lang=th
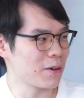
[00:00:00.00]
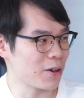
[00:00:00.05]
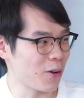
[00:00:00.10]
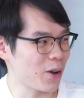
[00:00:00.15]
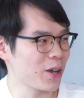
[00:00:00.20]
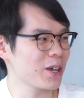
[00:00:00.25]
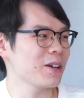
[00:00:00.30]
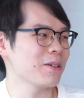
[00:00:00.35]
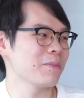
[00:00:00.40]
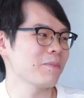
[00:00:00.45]
น้
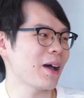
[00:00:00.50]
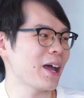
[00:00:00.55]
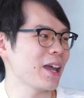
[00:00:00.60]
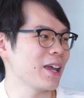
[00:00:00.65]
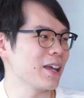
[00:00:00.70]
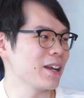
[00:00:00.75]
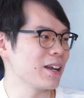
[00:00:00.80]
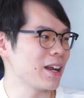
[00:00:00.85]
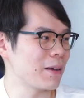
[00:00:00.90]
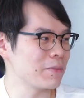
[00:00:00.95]
อยเกินไป
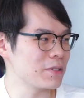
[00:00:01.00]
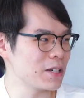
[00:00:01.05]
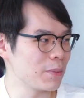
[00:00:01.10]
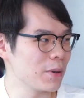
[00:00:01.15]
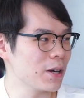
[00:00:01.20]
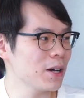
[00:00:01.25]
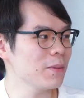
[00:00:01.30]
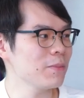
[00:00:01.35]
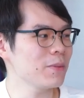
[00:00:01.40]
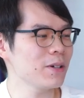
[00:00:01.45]
นะครับ จะ
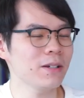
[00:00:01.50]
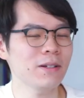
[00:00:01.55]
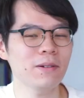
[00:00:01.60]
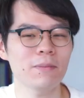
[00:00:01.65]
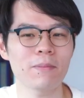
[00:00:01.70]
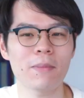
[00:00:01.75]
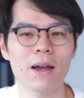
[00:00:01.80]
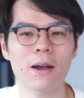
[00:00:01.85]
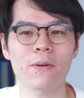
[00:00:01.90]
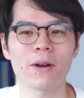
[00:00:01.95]
เพิ่มขึ้น
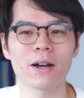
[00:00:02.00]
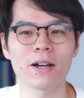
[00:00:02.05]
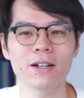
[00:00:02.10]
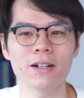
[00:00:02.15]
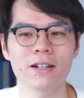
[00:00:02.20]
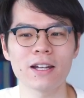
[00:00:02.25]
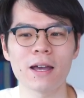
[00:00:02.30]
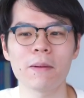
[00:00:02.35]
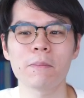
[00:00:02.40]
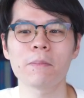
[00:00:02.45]
มากกว่าค
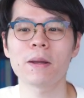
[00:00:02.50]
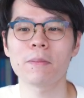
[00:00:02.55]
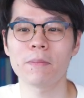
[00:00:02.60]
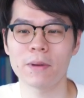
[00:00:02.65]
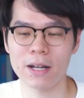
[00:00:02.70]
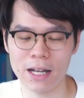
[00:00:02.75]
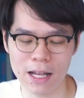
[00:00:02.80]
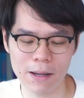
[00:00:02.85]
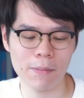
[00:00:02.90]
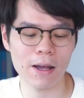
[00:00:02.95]
รึ่งเนี่ยเป็น
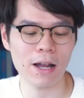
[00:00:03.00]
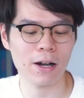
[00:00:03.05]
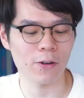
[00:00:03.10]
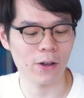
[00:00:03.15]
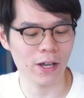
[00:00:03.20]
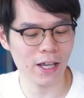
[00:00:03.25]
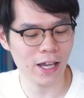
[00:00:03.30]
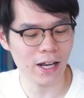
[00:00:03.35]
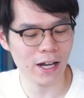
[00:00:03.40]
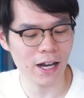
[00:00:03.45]
ไปได้มาก
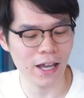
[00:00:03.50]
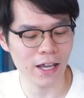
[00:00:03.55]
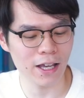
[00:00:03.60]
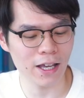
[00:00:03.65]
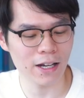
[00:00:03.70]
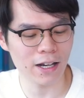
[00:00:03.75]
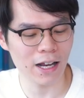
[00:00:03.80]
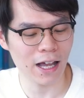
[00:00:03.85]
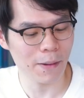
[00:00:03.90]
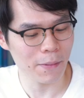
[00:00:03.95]
น้อยแค่ไหน
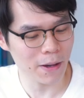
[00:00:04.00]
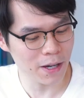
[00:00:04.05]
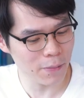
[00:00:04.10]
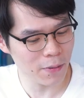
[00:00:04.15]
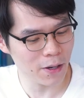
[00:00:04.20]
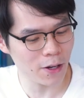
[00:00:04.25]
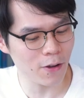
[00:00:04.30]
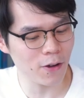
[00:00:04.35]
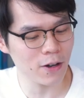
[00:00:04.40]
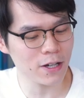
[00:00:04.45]
นะครับ อันนี้
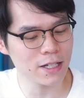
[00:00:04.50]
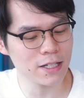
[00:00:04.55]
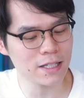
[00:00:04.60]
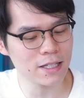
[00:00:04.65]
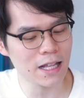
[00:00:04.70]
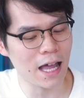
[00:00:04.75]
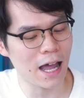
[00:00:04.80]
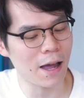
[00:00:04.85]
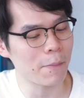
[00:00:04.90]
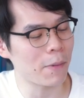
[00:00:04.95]
เป็นข้อที่
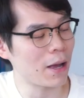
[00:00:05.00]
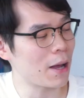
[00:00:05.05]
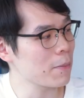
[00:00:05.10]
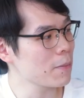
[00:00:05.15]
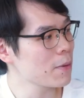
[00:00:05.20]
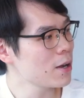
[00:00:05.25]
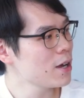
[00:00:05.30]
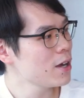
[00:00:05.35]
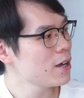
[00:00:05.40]
3ครับ